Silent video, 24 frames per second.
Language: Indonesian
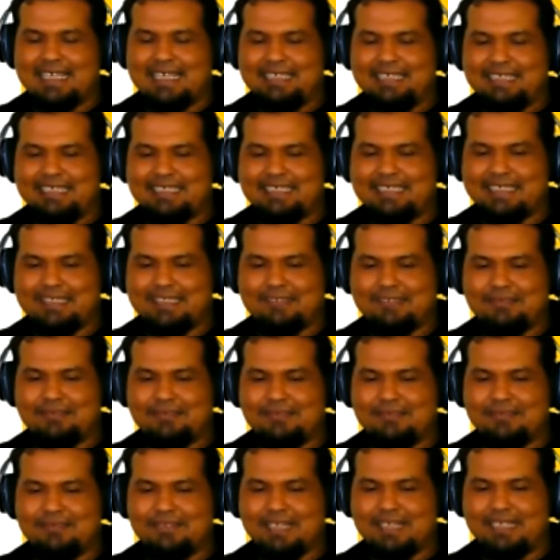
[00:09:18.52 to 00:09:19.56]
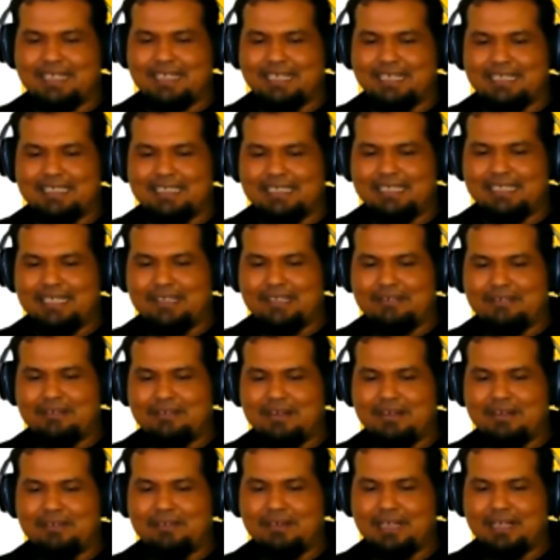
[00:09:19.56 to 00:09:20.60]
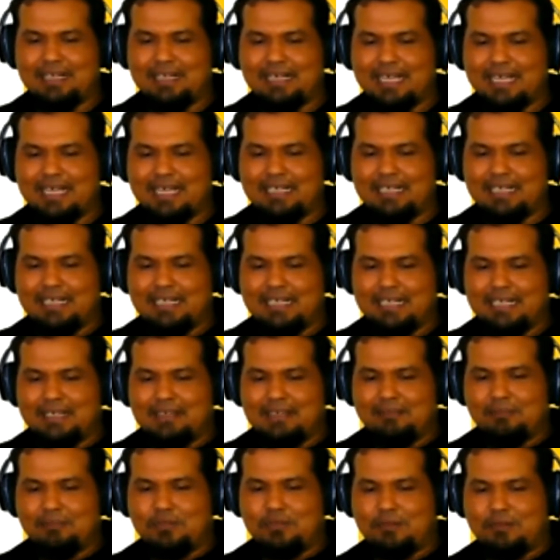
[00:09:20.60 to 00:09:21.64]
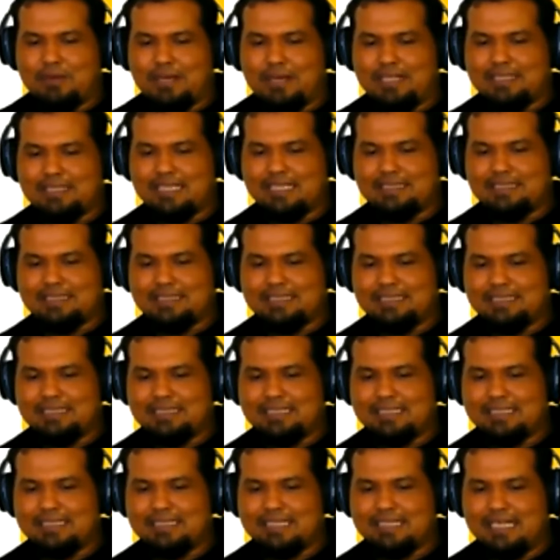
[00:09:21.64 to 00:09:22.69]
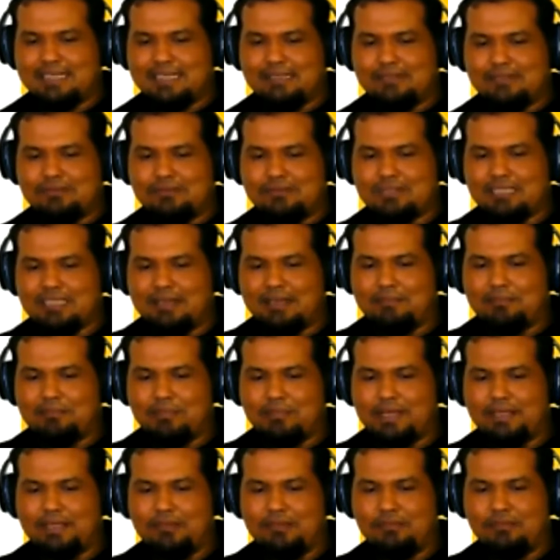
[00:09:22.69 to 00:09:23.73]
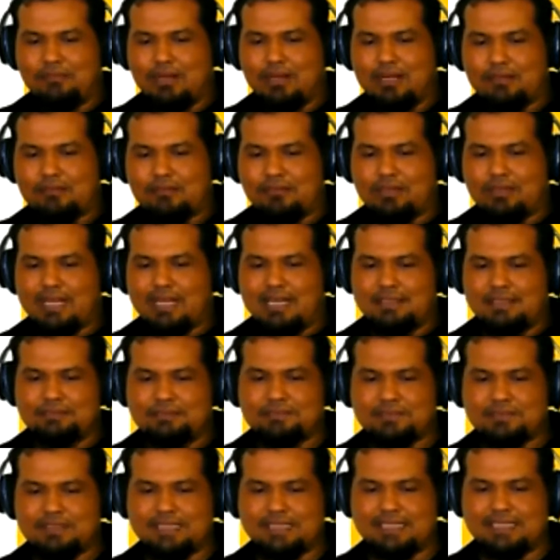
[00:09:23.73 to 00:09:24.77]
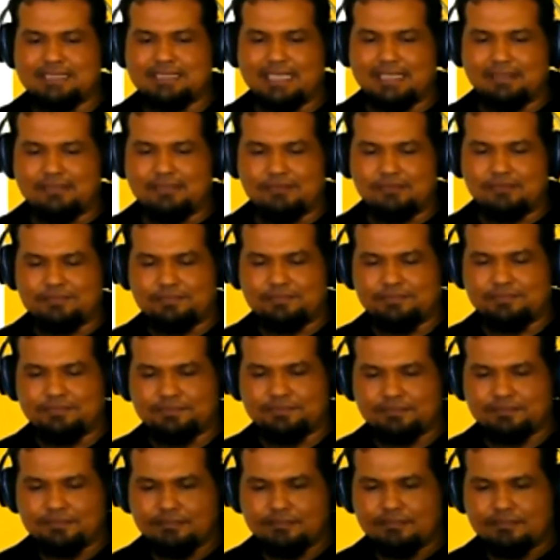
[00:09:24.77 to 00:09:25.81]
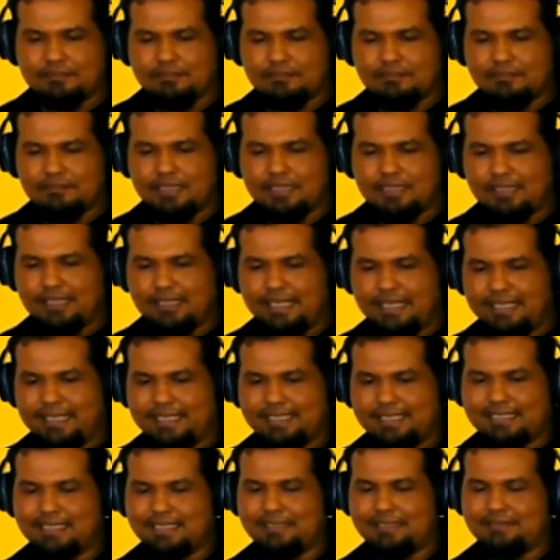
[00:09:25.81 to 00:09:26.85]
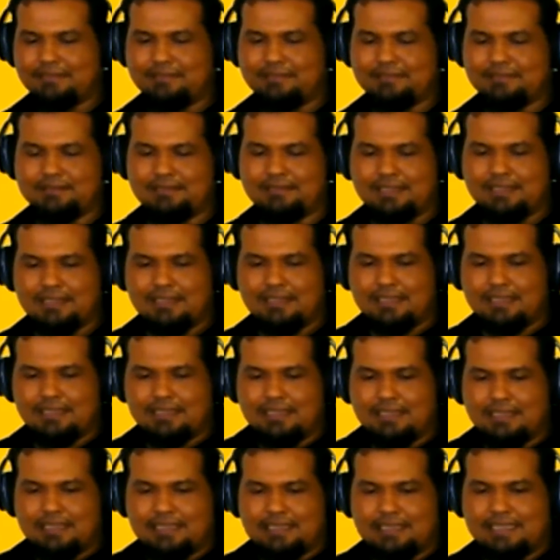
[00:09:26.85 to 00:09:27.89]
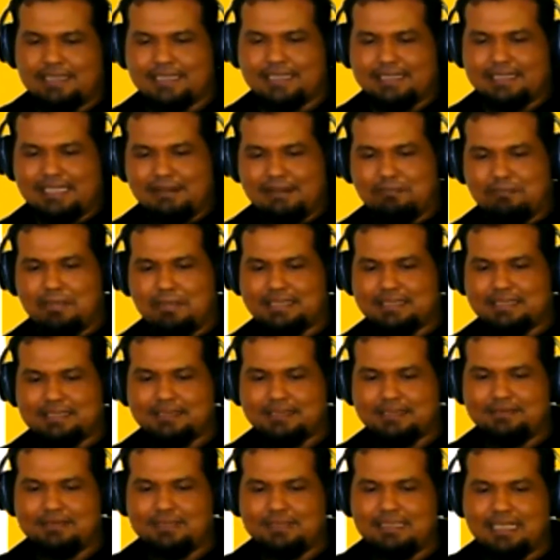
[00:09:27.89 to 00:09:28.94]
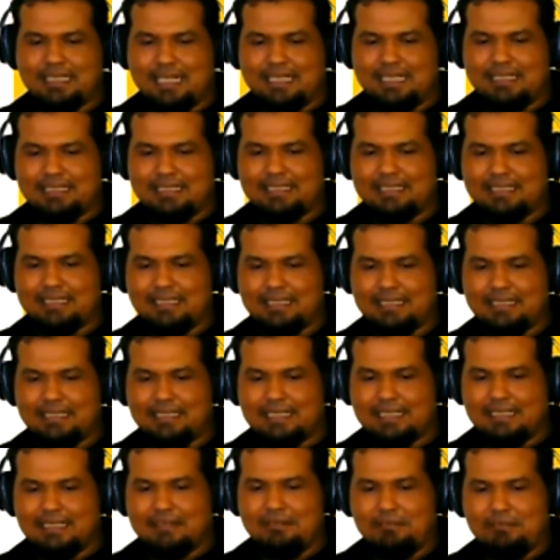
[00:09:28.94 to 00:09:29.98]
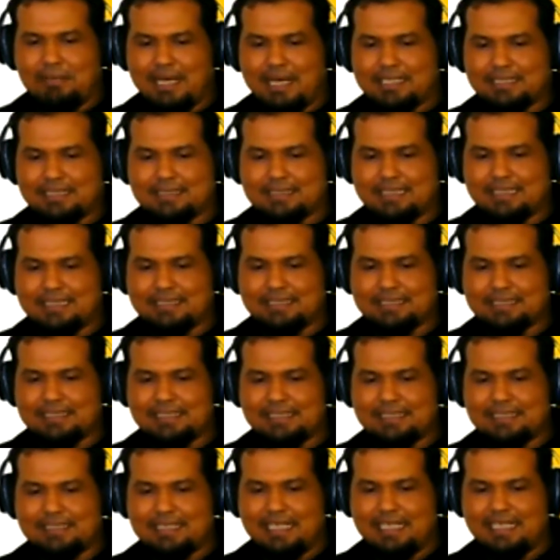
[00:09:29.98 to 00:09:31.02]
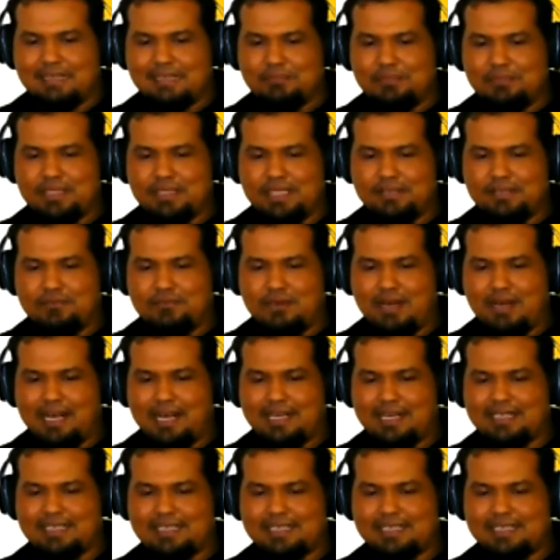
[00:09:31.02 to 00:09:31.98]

Y1 kuadrat, Y2 kuadrat berbatas Y1 sampai 2 kurang Y1 y 1 Kita masukkan batas ke dalam Y2.